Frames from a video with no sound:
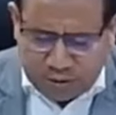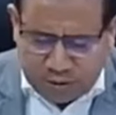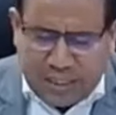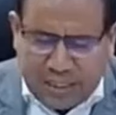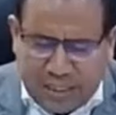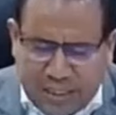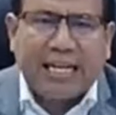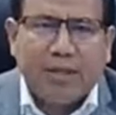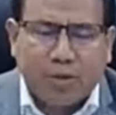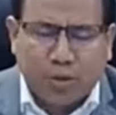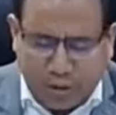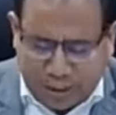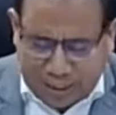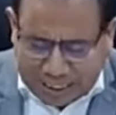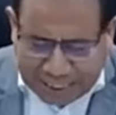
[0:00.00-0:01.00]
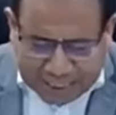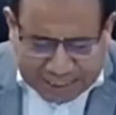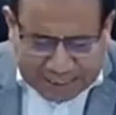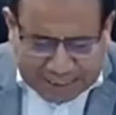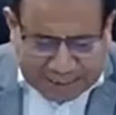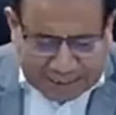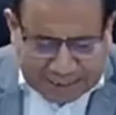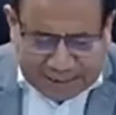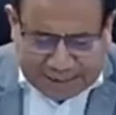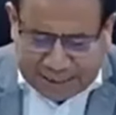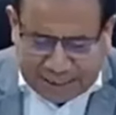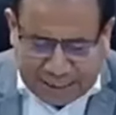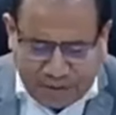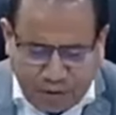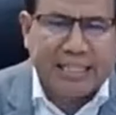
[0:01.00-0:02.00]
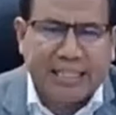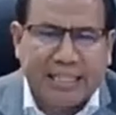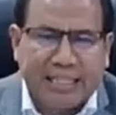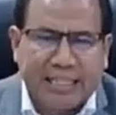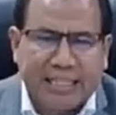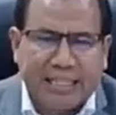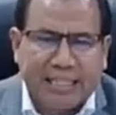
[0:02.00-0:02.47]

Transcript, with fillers: el reglamento de la ley de reforma